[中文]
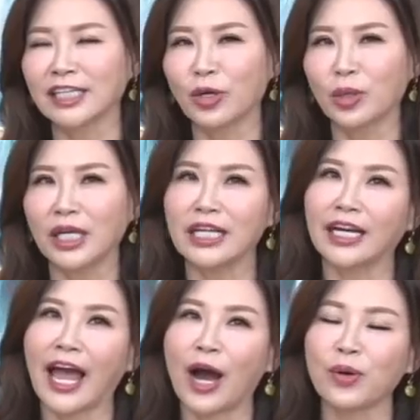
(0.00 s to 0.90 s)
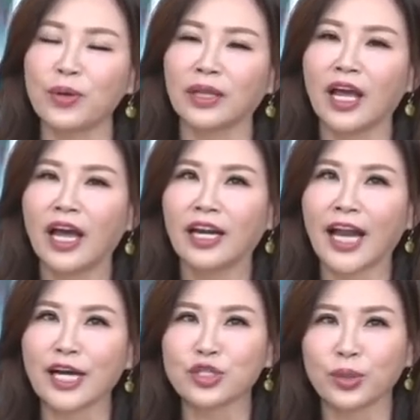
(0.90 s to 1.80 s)
动力迎来好运。
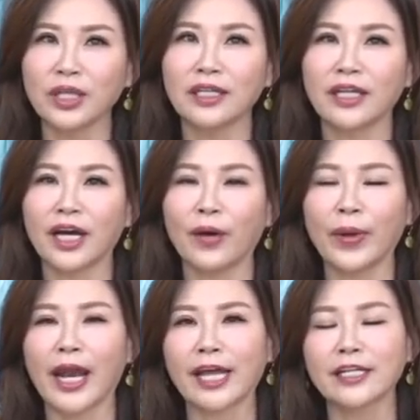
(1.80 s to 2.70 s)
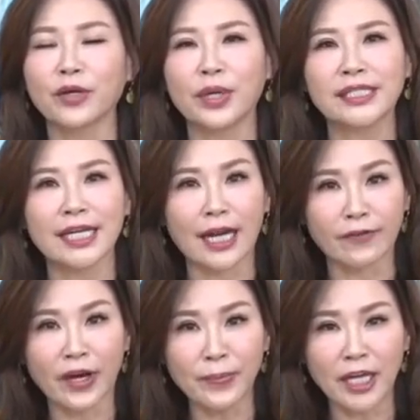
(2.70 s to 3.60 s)
那所以呢，未来一个月在
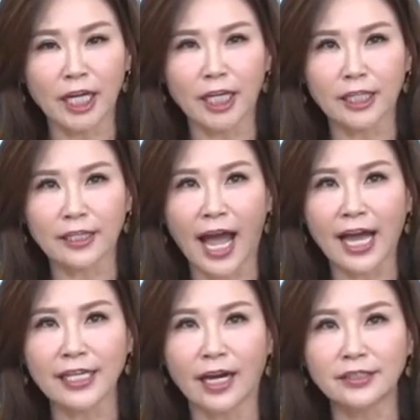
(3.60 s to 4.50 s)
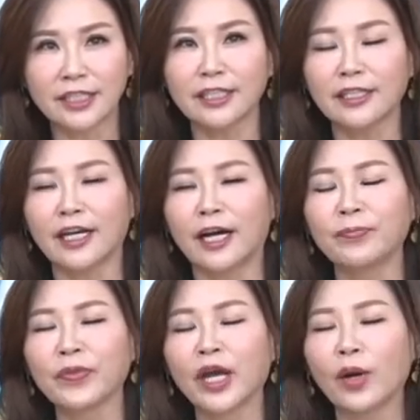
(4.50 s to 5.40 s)
哪方面可以大要进
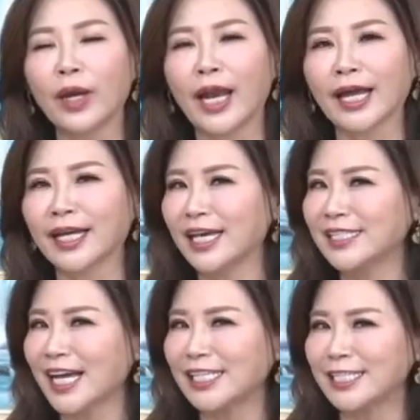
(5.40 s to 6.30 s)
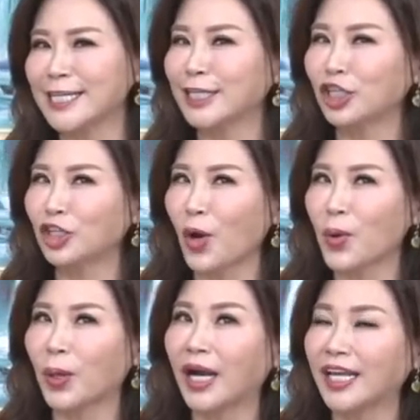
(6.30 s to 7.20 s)
呢？未来可以在行
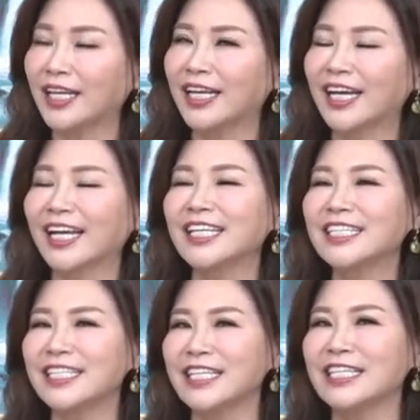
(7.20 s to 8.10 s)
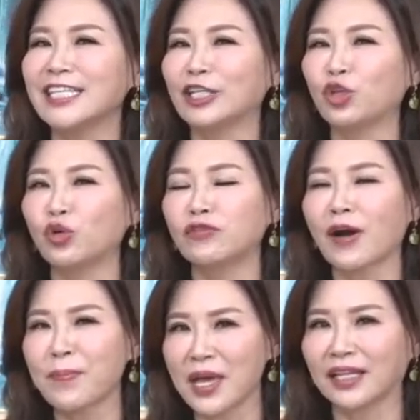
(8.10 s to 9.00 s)
动力跟细心度
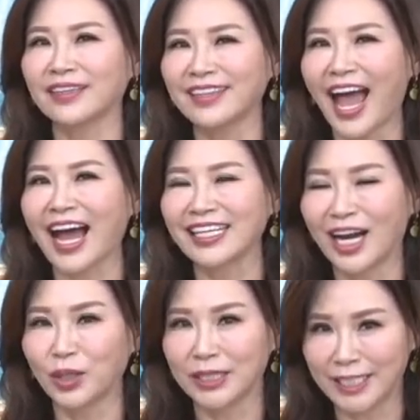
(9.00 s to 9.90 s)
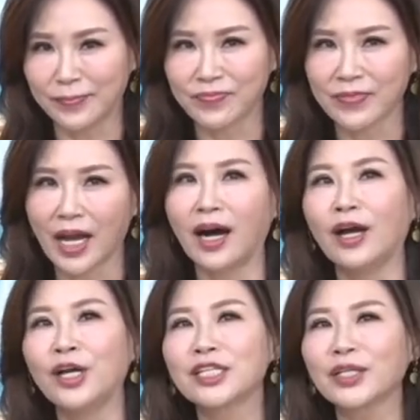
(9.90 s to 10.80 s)
方面大要进。好，
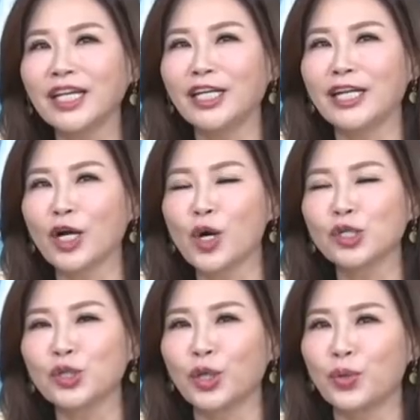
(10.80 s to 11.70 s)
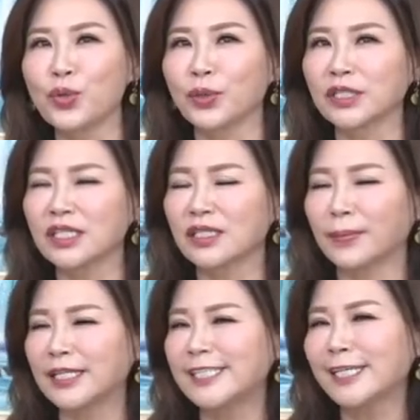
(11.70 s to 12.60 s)
所以你的工作如果是什
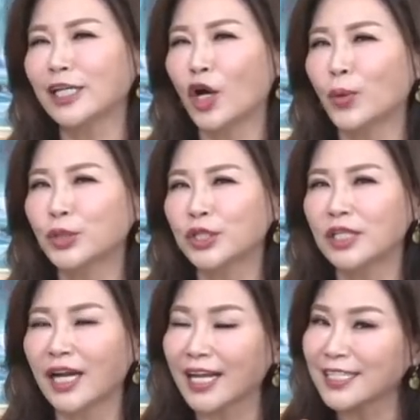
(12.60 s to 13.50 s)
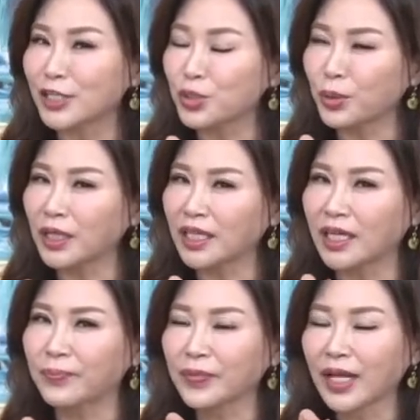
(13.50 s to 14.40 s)
么金工师啊，在做那个